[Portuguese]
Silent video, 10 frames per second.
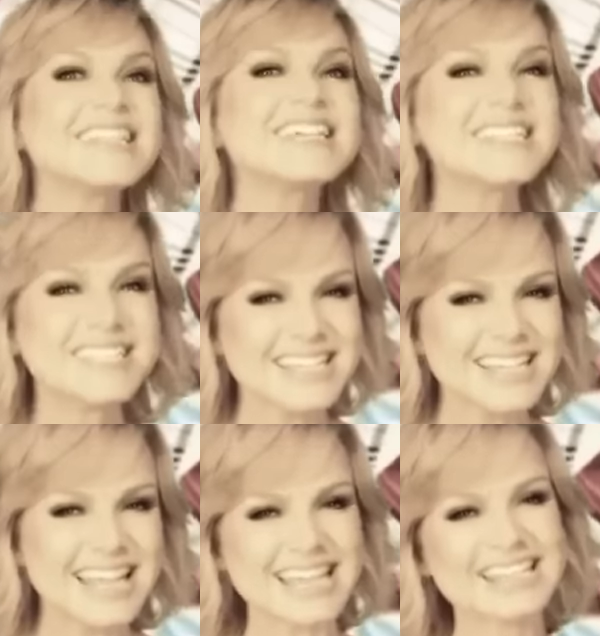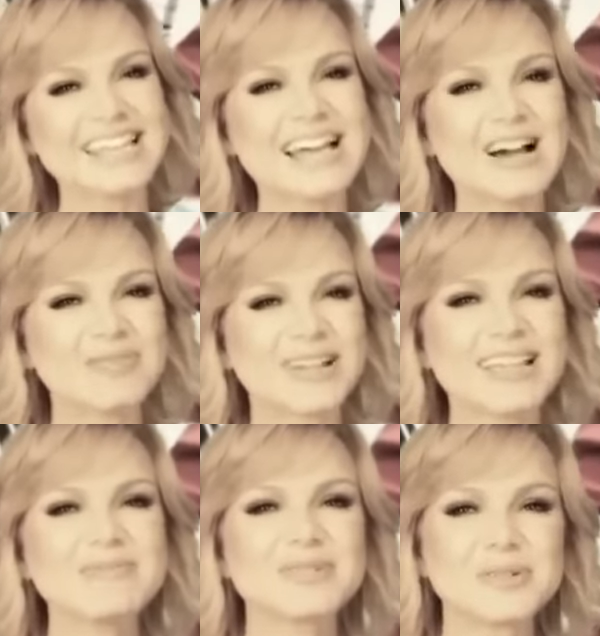Tenchi é ideal para
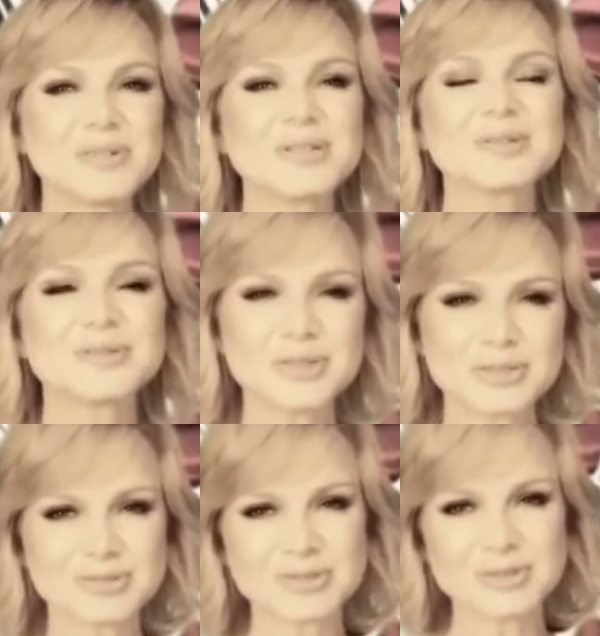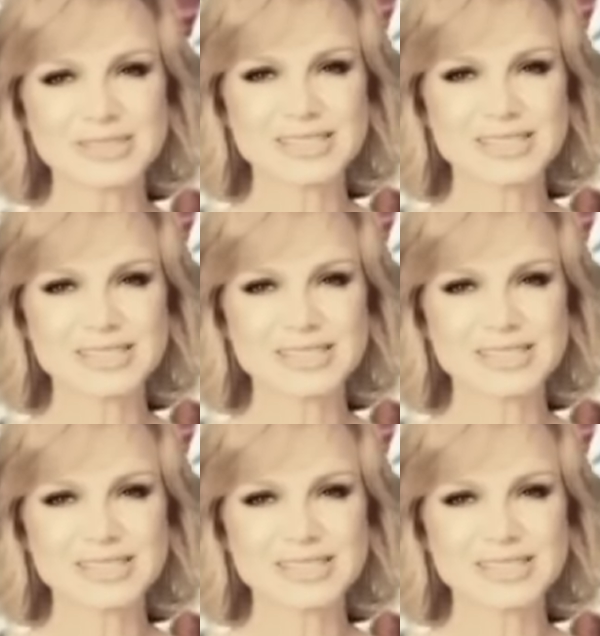quem procura um novo look